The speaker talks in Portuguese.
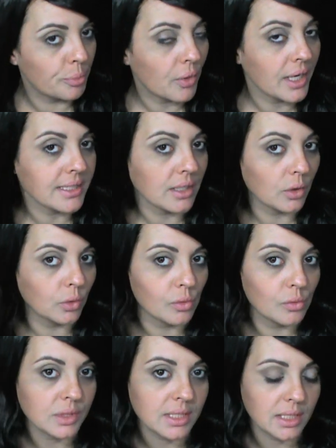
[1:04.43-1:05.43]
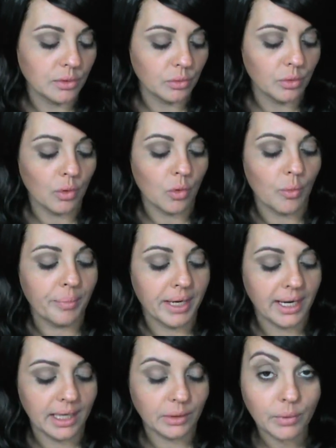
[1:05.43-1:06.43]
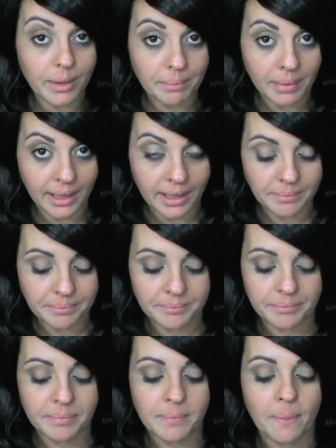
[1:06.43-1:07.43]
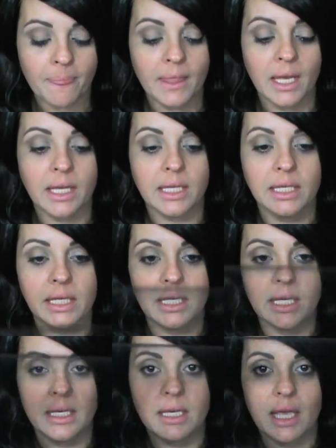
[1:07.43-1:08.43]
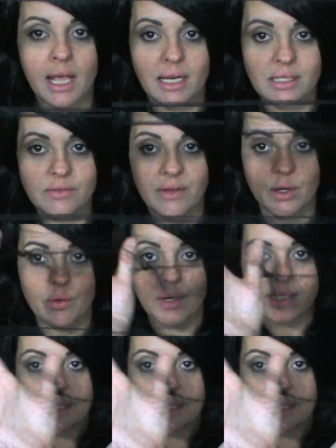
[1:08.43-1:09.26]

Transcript: tipo essa que eu tô usando, eu comprei lá no eBay e elas vêm com